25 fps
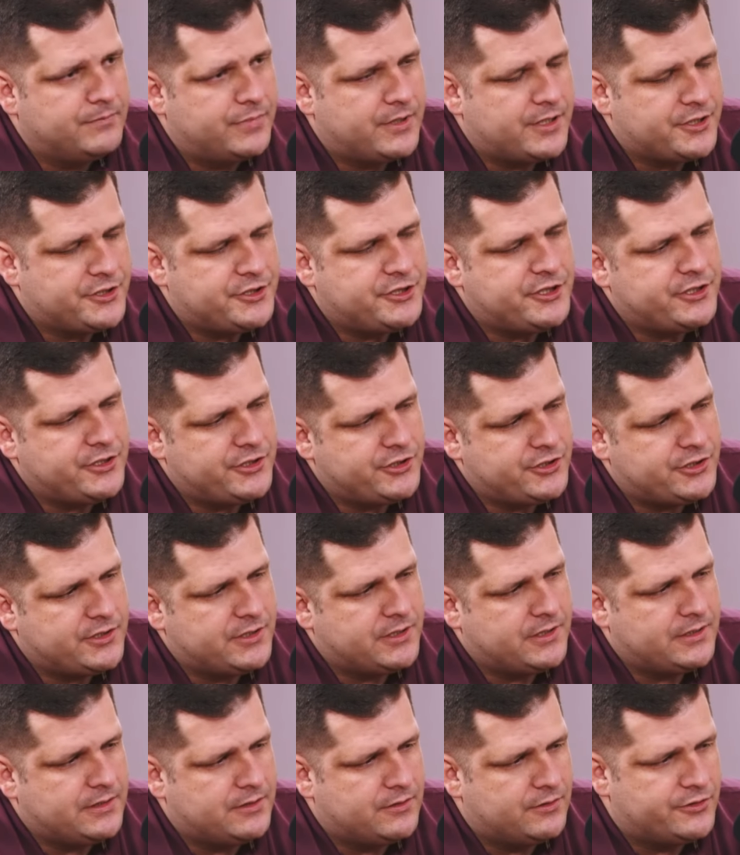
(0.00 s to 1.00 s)
para a gente,
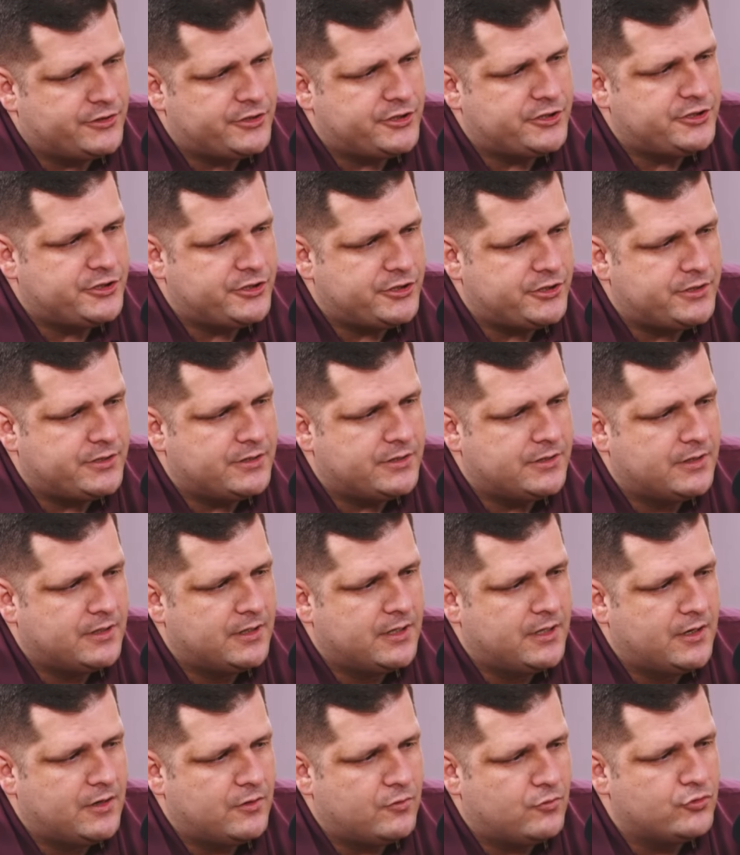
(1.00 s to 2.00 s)
né? Então a gente
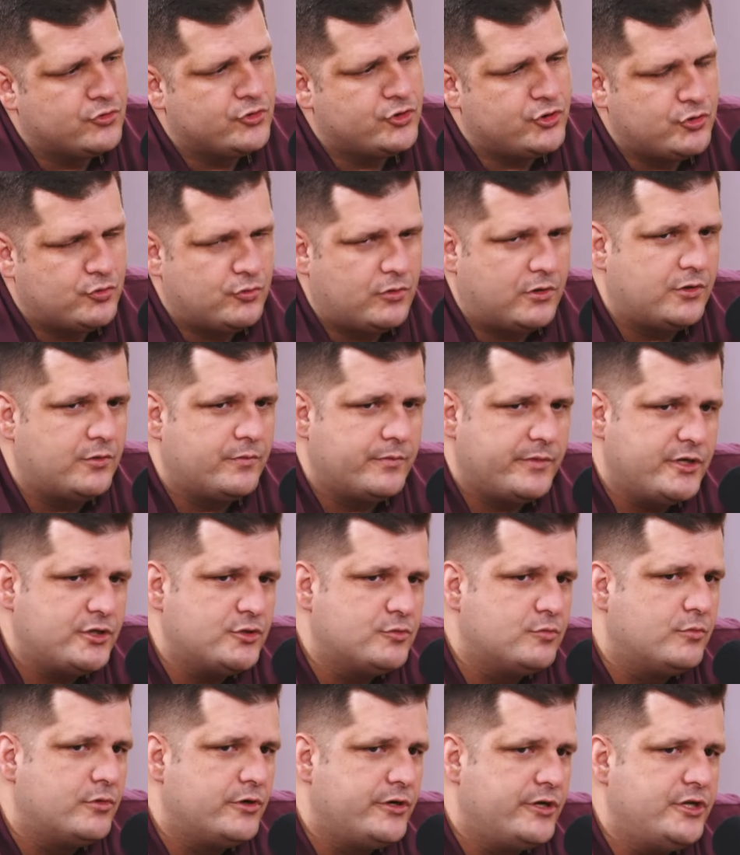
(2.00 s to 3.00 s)
continua no
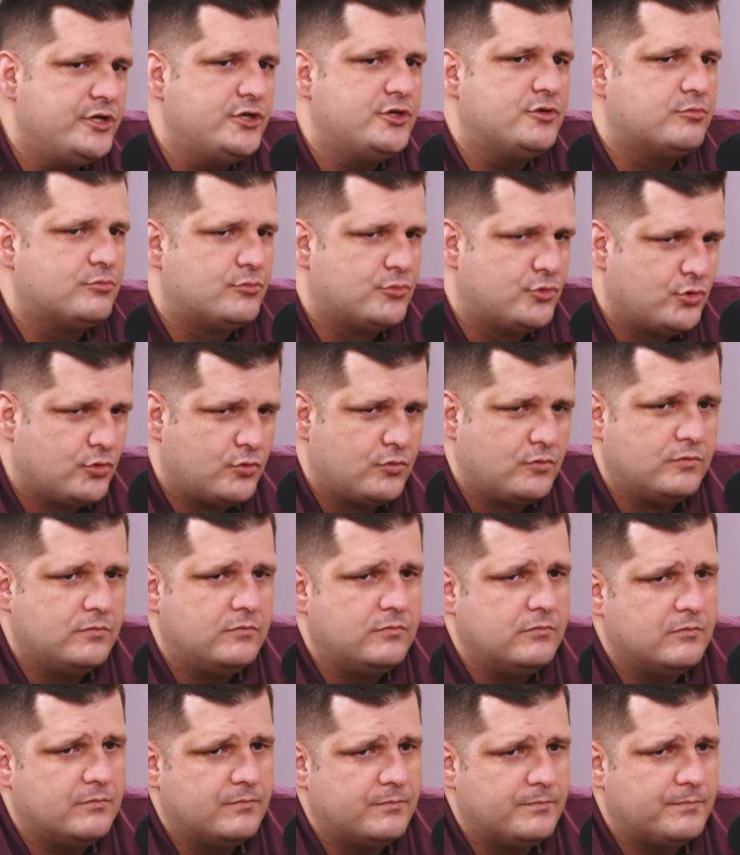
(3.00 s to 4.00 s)
mesmo ritmo do um,
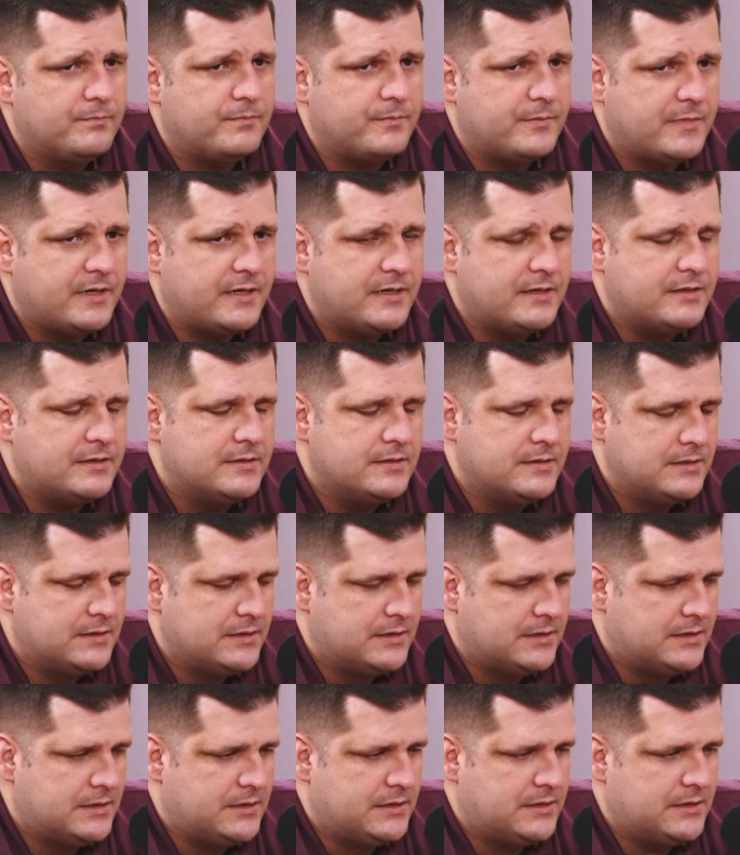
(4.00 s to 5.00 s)
né?
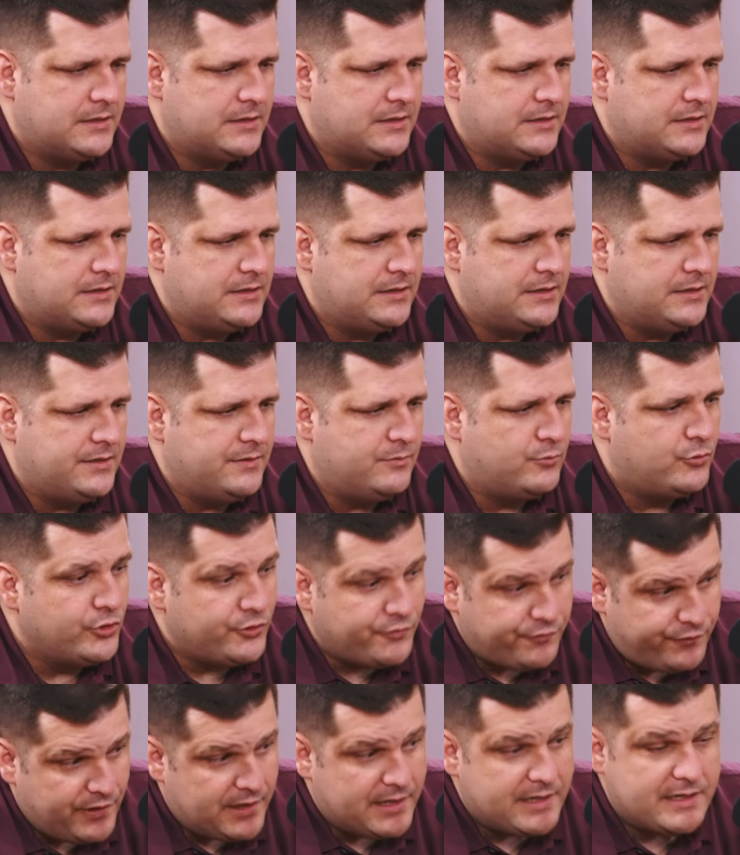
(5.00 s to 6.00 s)
E muito
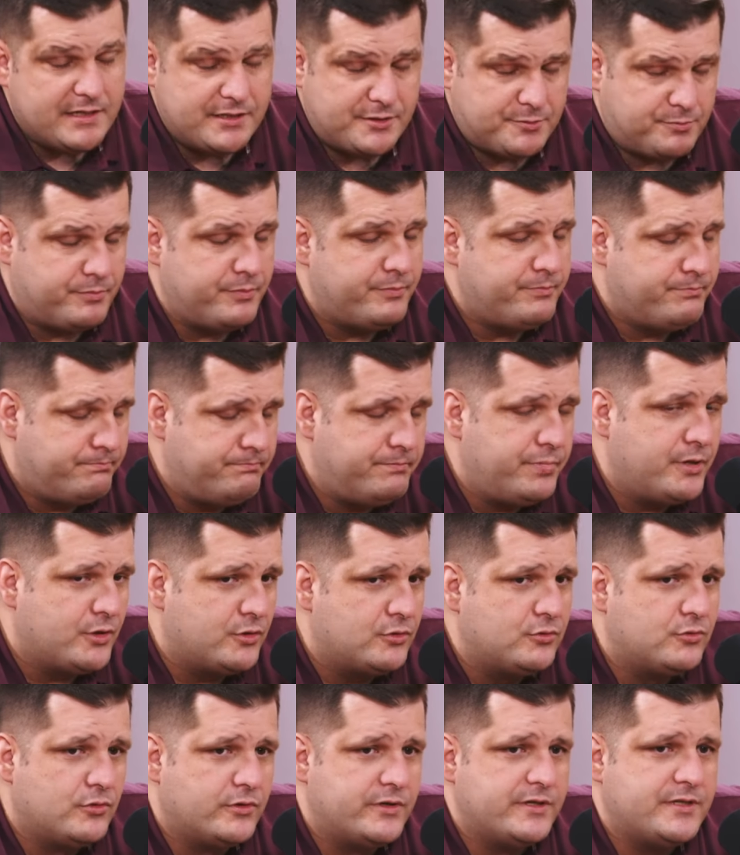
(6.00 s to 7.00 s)
feliz pelo
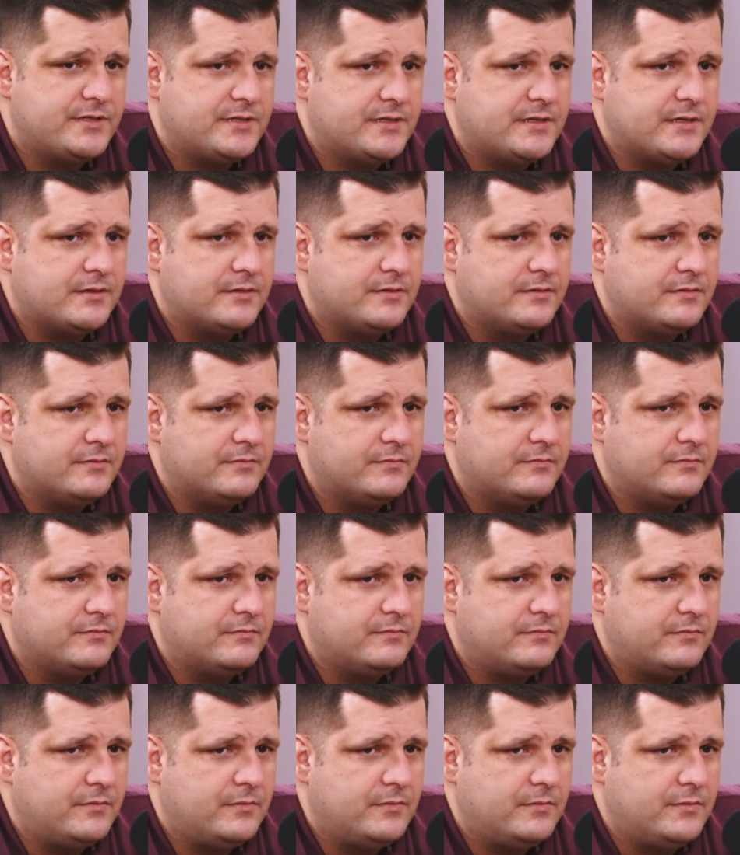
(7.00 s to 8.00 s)
dois, né?
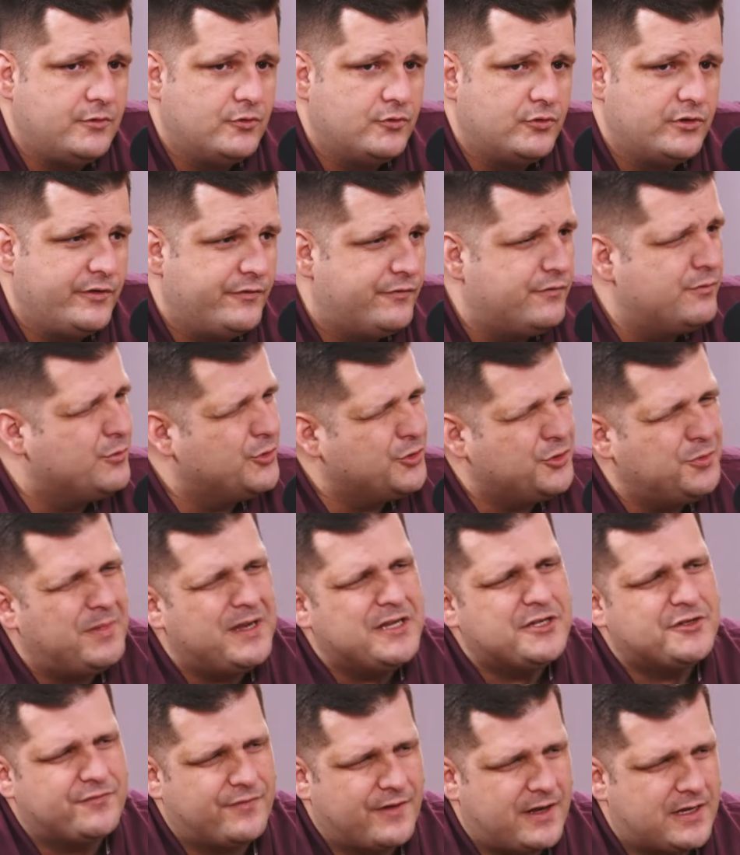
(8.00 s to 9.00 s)
E um livro muito
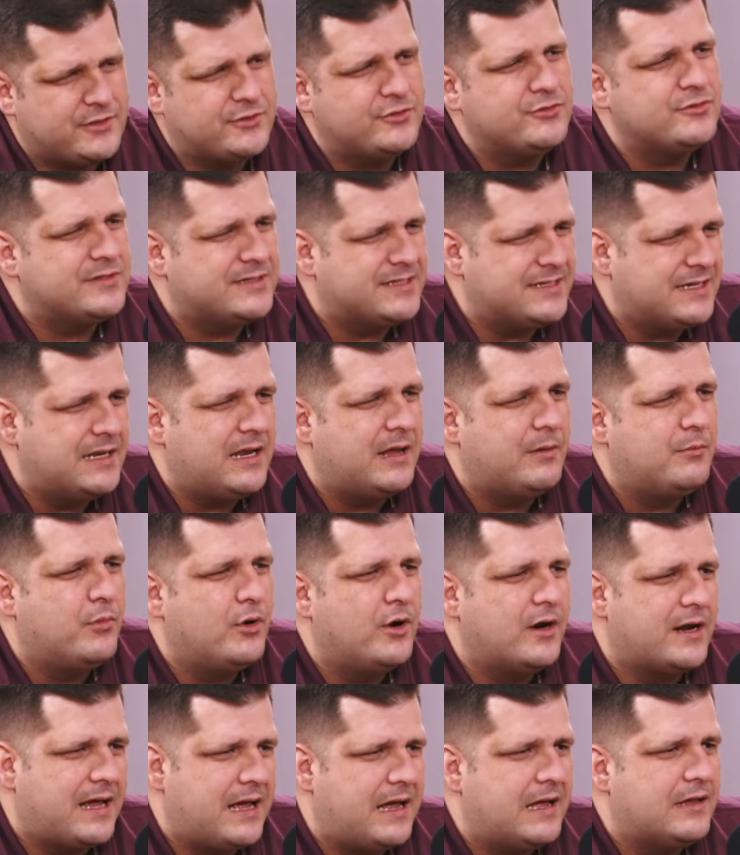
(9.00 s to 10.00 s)
mais fácil de ser
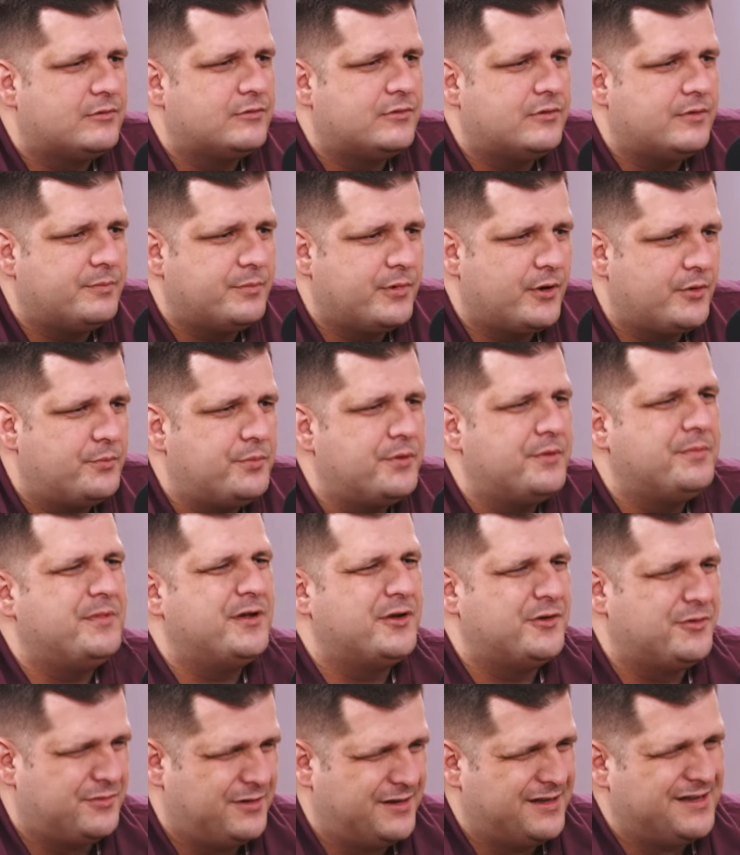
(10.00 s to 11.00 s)
elaborado, né? Porque o
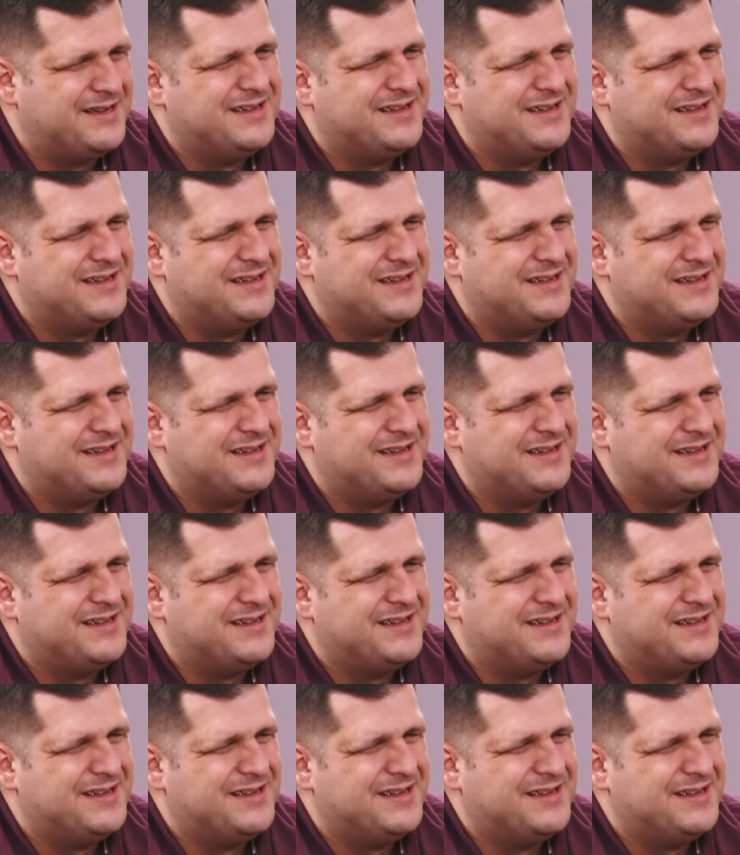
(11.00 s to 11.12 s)
primeiro